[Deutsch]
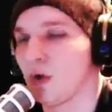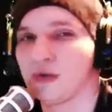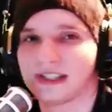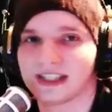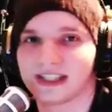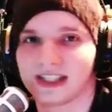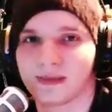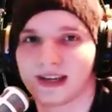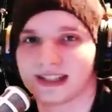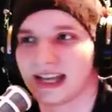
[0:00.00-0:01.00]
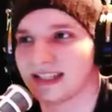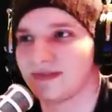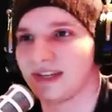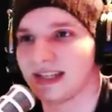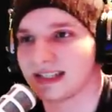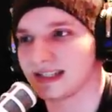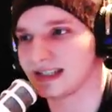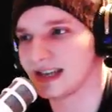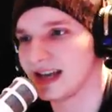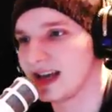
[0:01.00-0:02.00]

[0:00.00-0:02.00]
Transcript: höchstens, ich mag das Essen wenigstens.